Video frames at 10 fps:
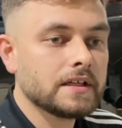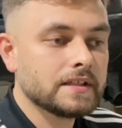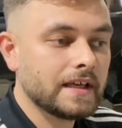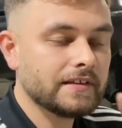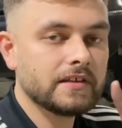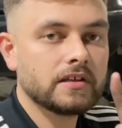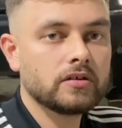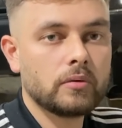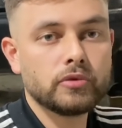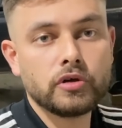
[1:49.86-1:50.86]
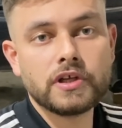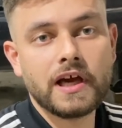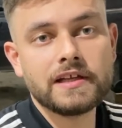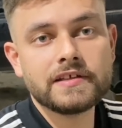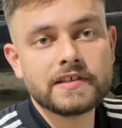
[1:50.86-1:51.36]
Das kommt heute
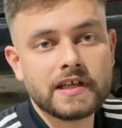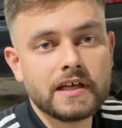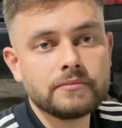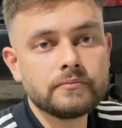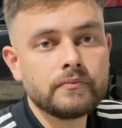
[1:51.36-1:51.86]
alles dran.